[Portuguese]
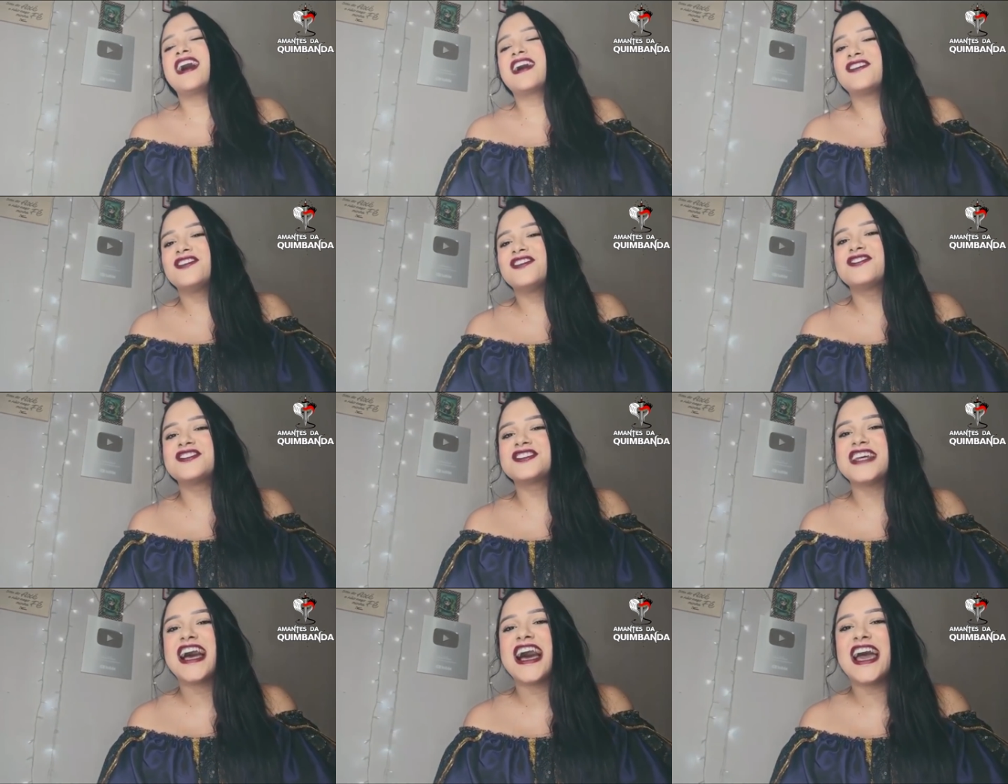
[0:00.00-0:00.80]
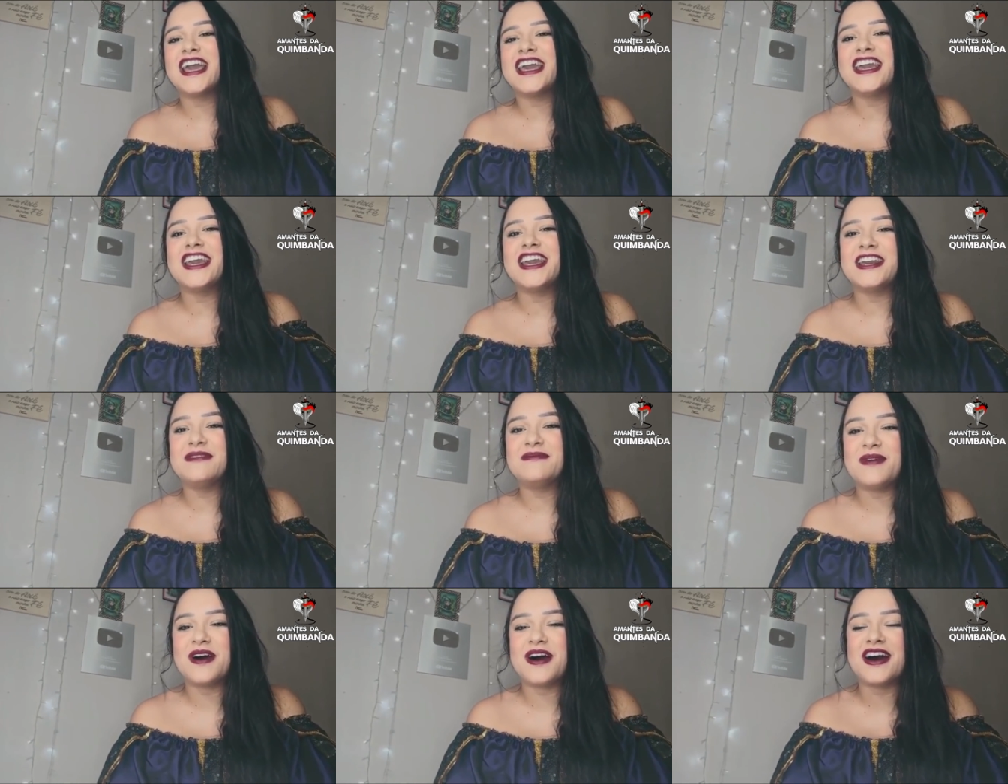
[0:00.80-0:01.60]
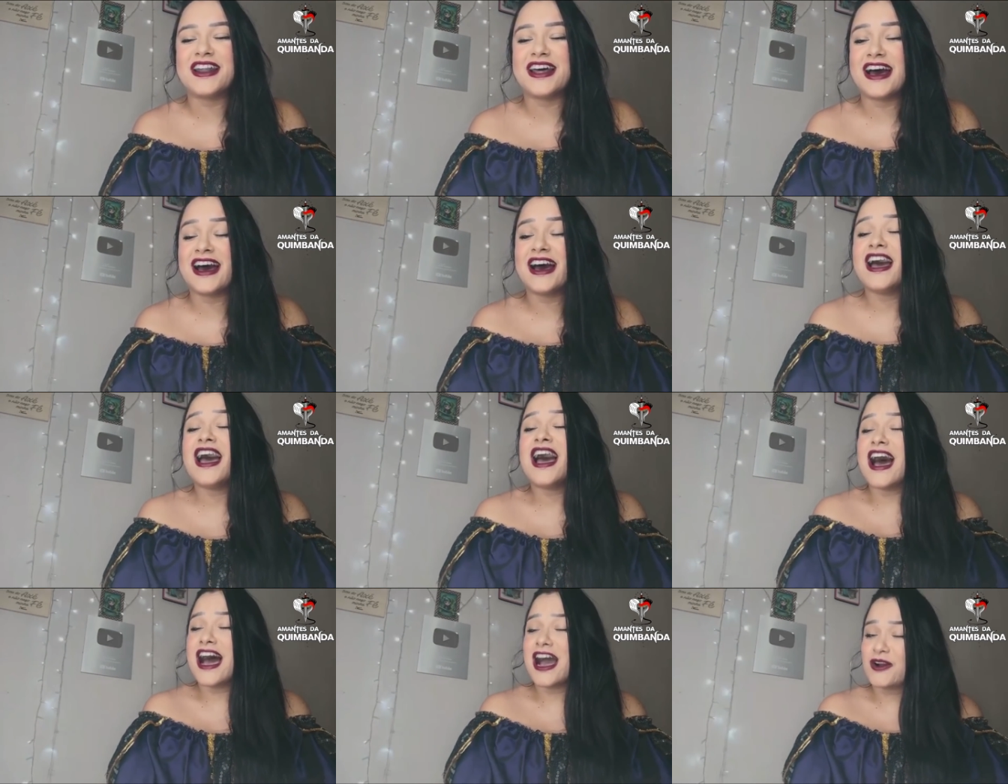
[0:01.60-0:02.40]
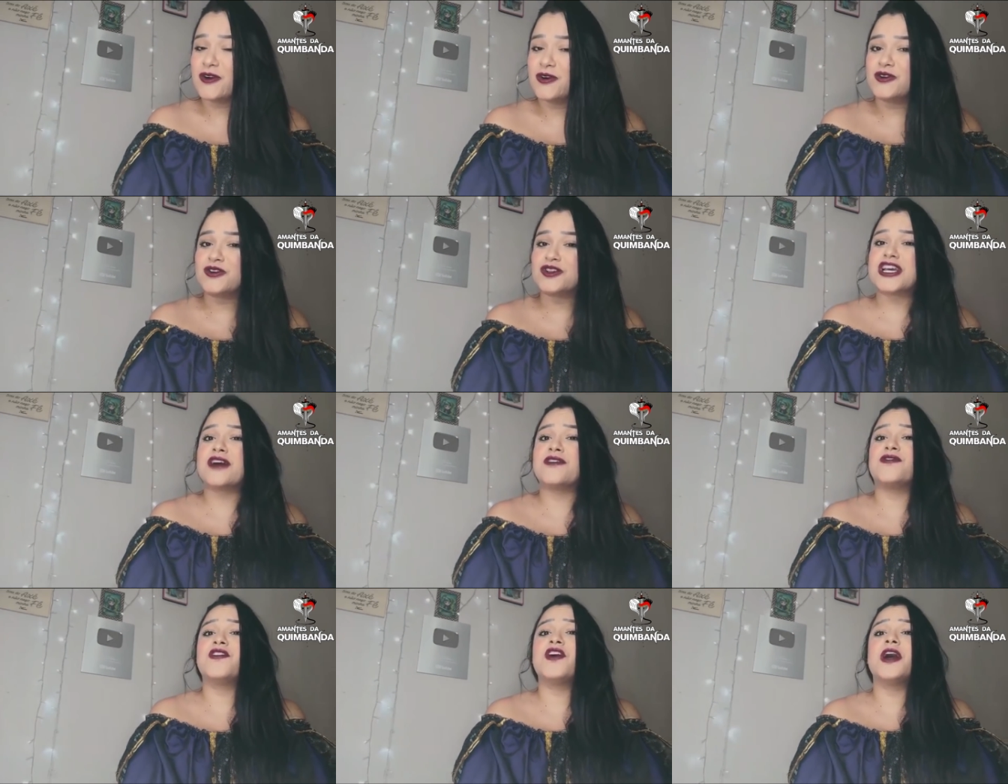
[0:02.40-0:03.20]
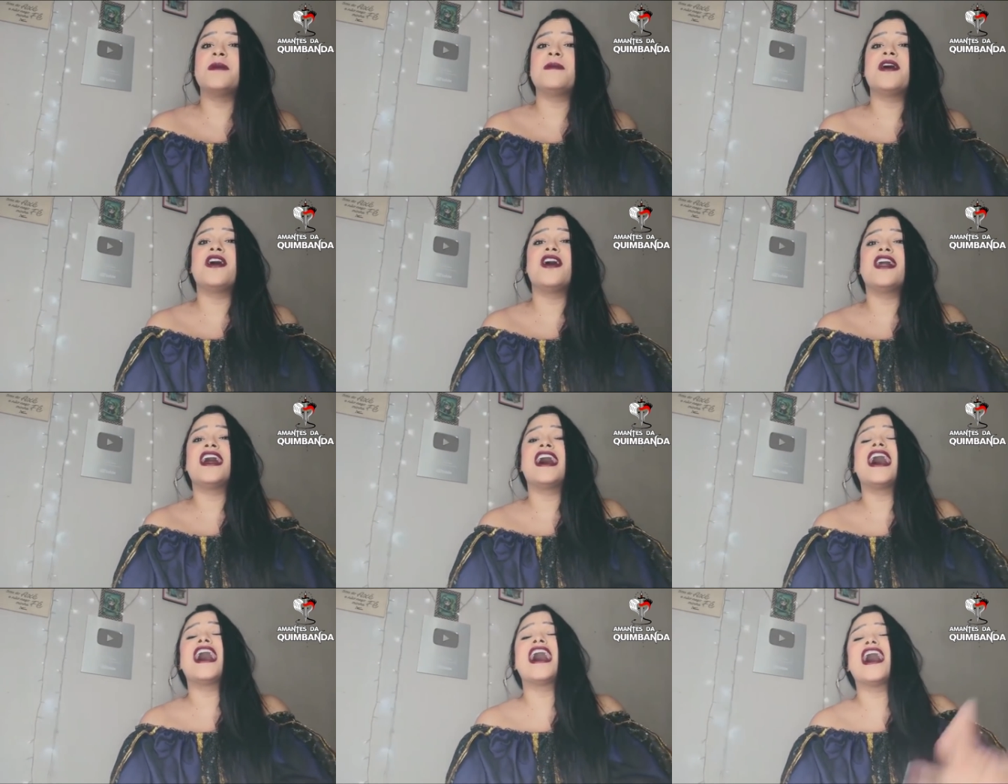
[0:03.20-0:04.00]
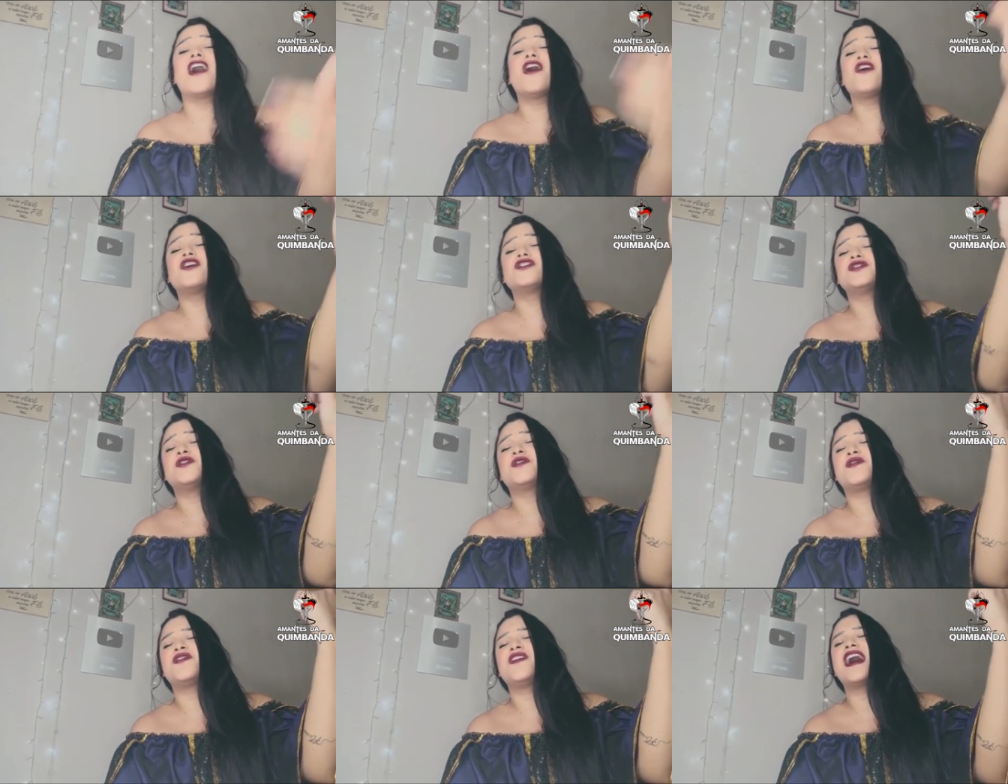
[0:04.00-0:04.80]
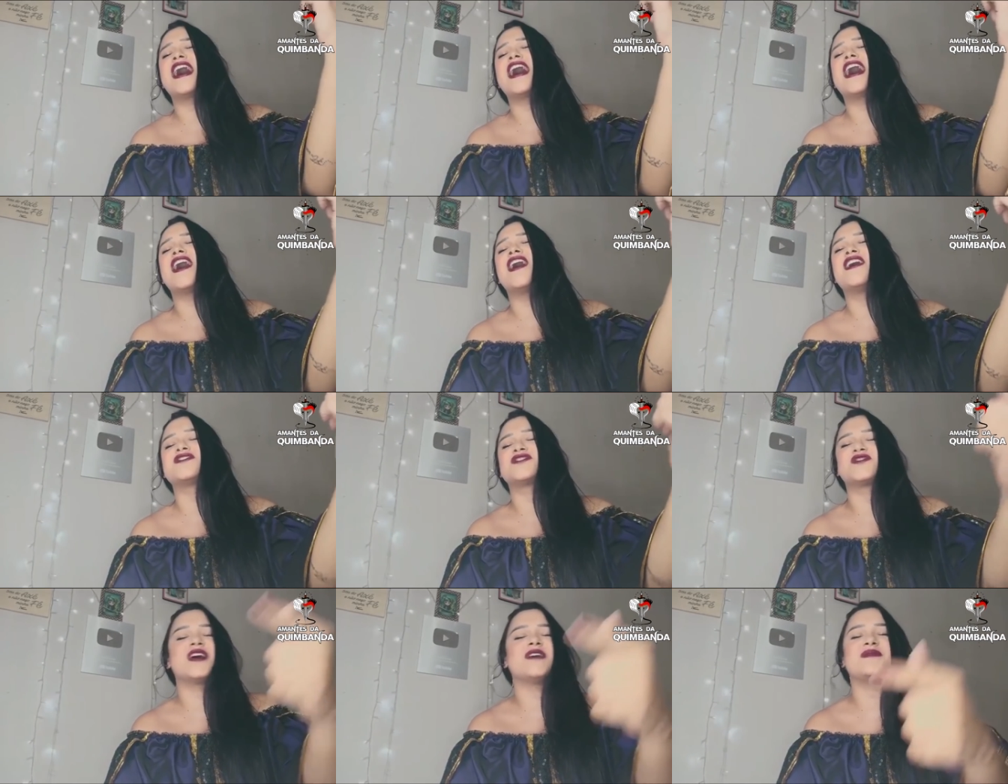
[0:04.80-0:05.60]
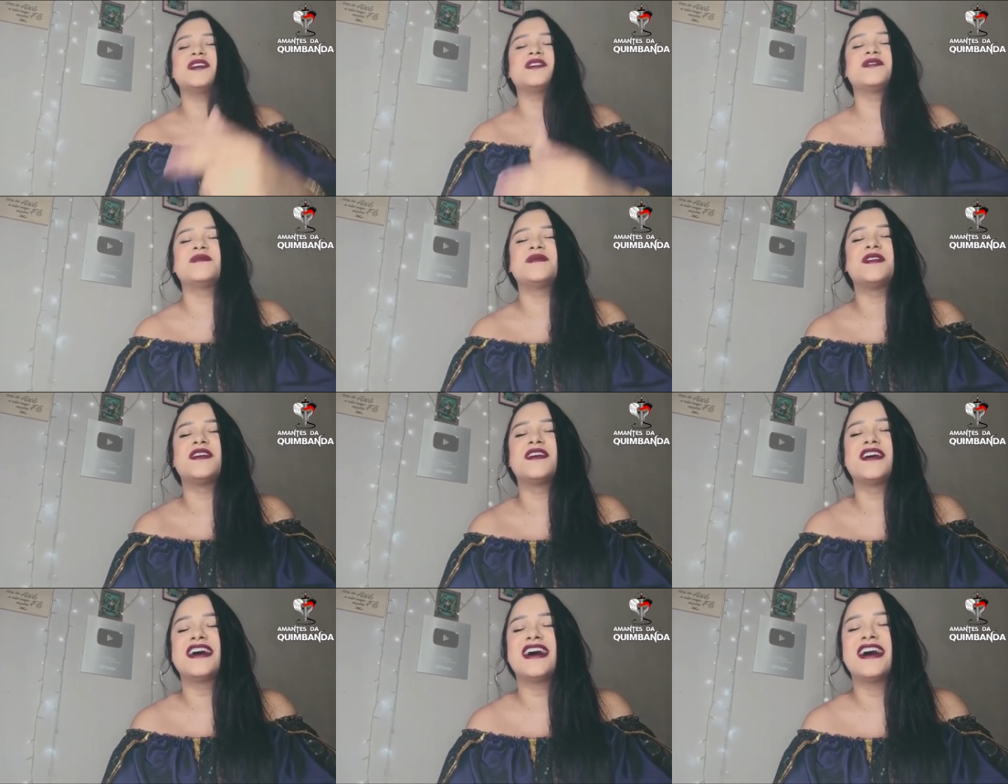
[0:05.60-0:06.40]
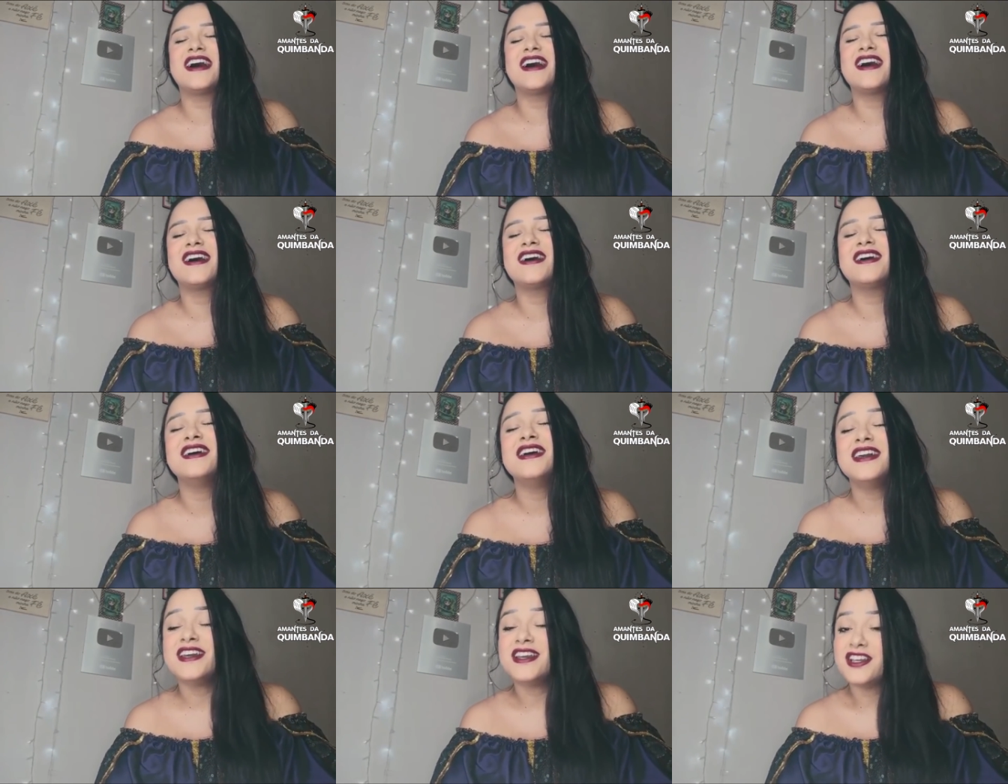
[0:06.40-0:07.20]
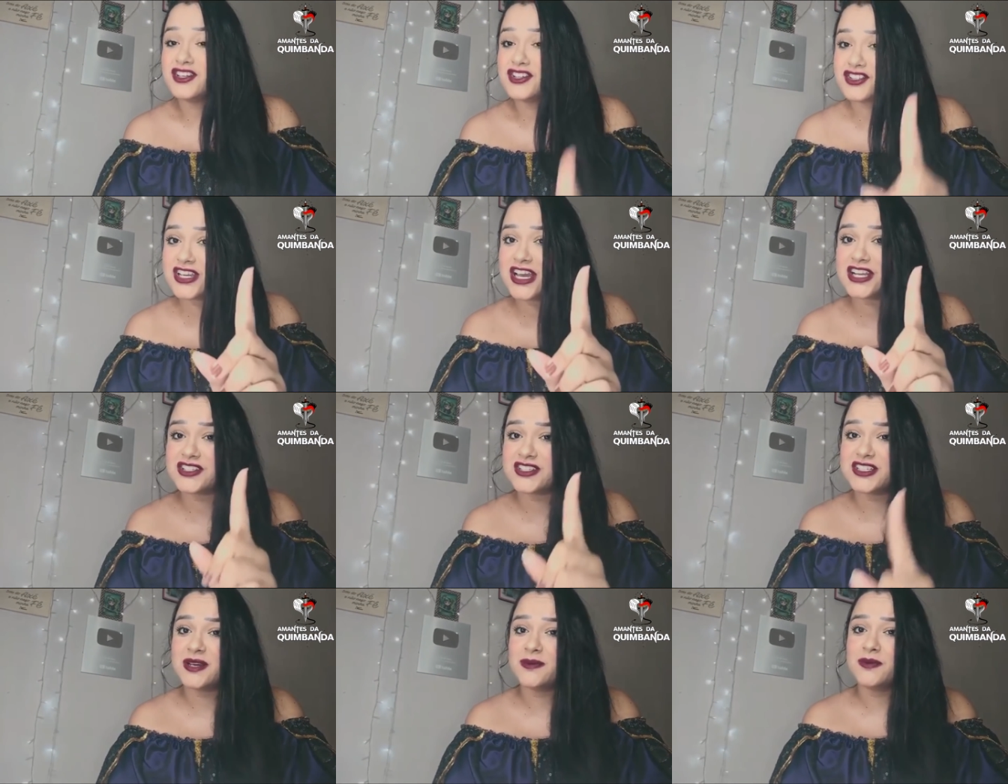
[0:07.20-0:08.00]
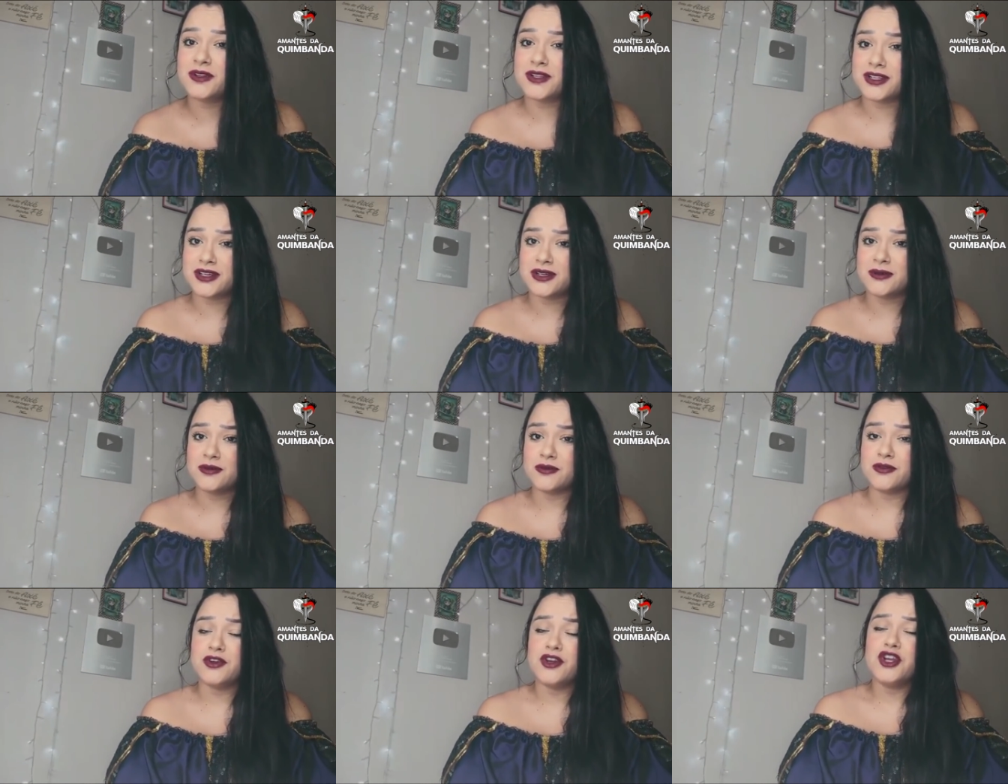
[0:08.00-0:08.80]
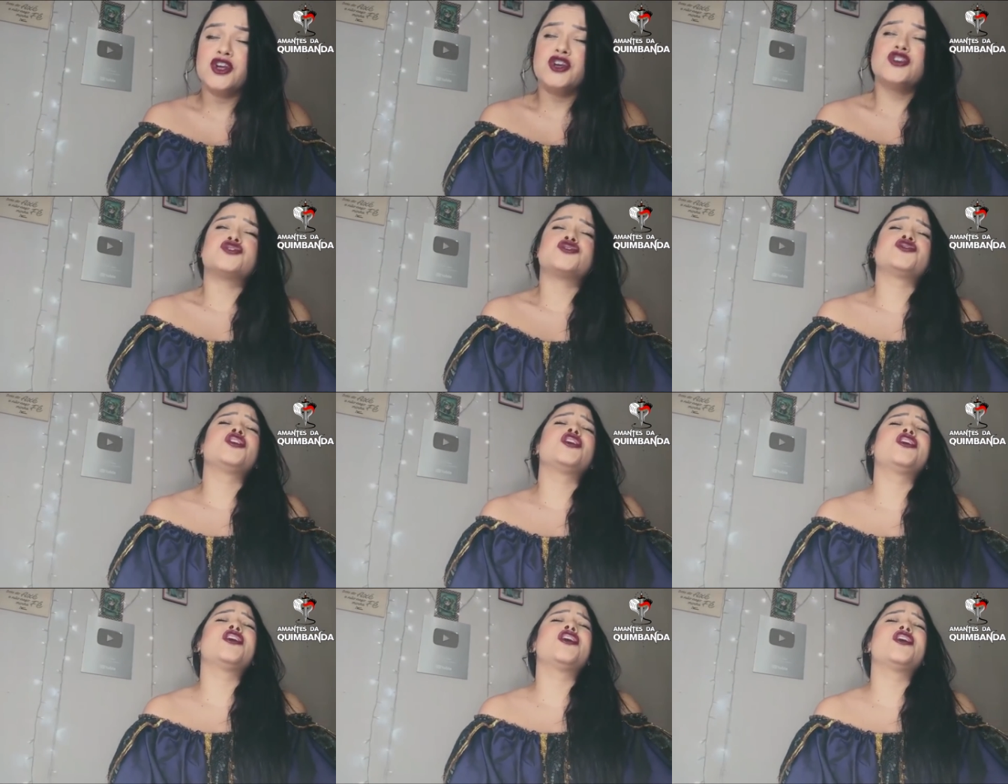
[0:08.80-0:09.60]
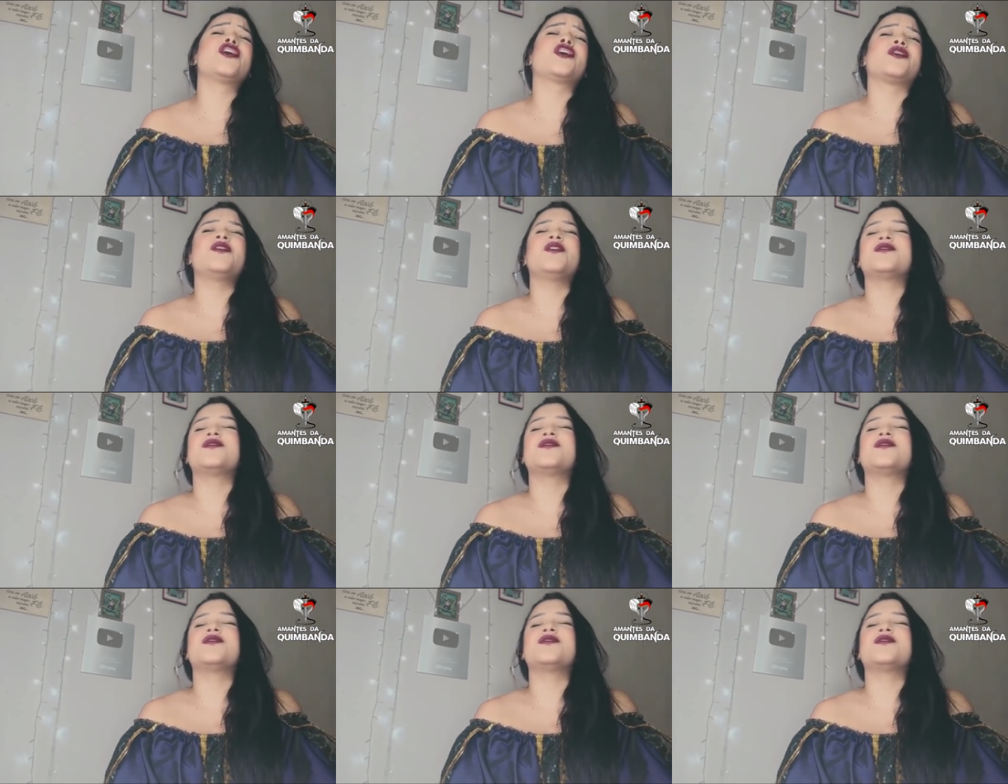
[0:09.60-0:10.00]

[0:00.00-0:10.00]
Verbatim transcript: a coruja ir embora. A coruja foi morar onde o falso amigo mora. E já dizia Mulambo: Show,